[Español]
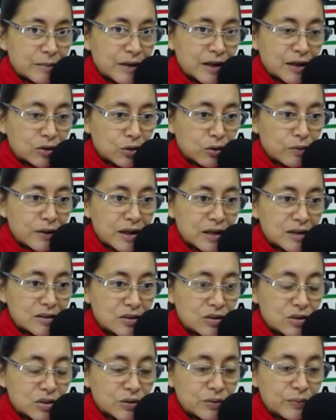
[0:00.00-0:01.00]
para toma
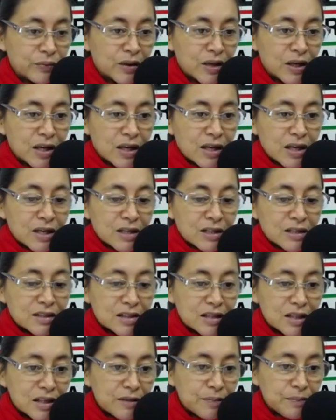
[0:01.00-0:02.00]
decisión,
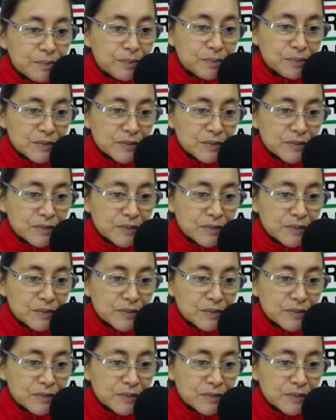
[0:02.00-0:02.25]
si